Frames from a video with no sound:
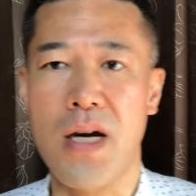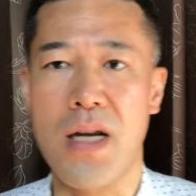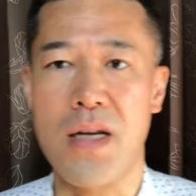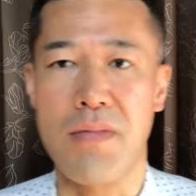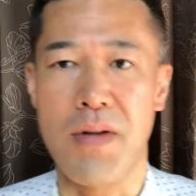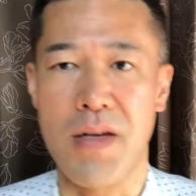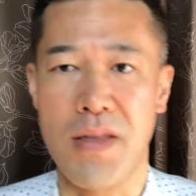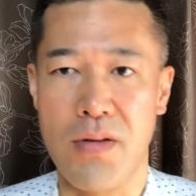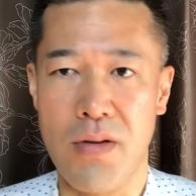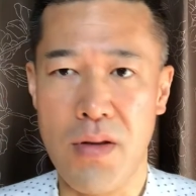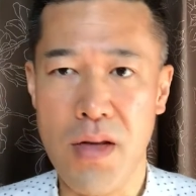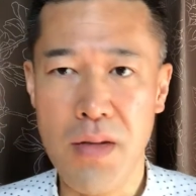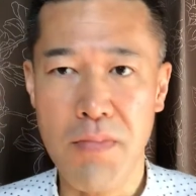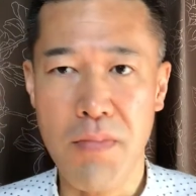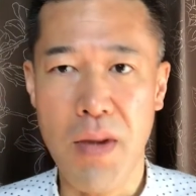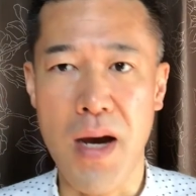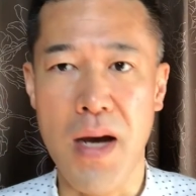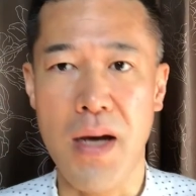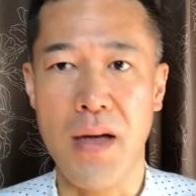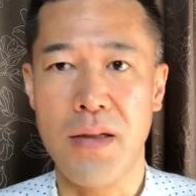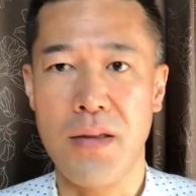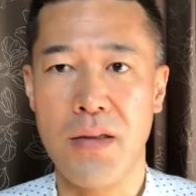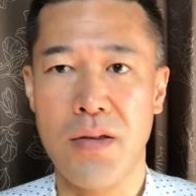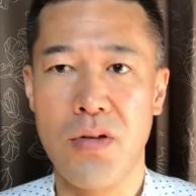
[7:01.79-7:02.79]
ありますよね、まあ
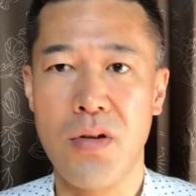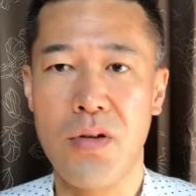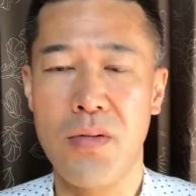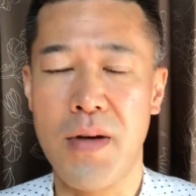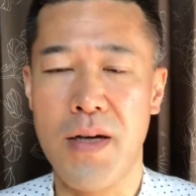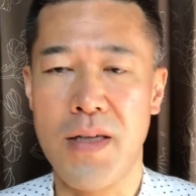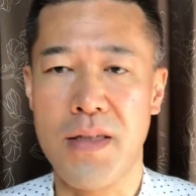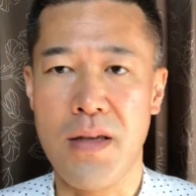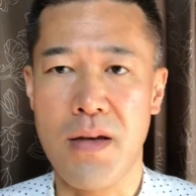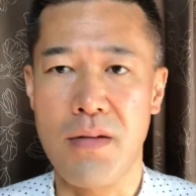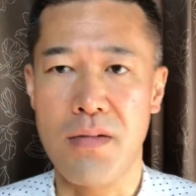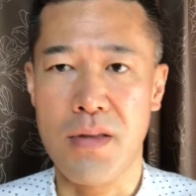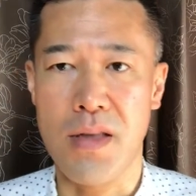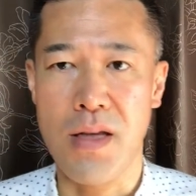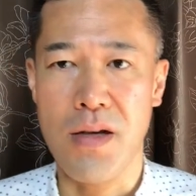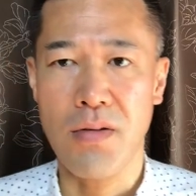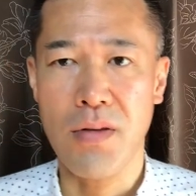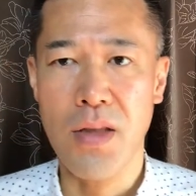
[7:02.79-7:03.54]
商売してるんで。